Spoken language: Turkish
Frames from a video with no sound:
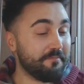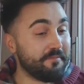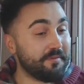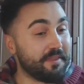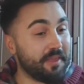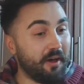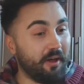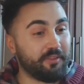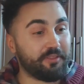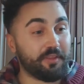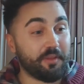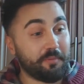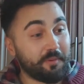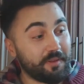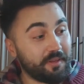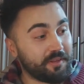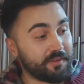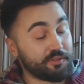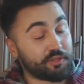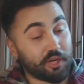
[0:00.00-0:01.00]
Bir de
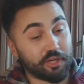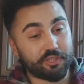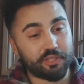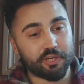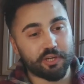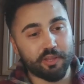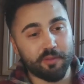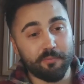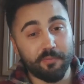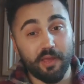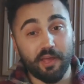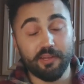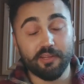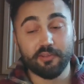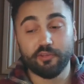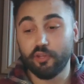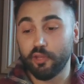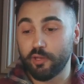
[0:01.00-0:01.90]
anneme de şaşırdım yani.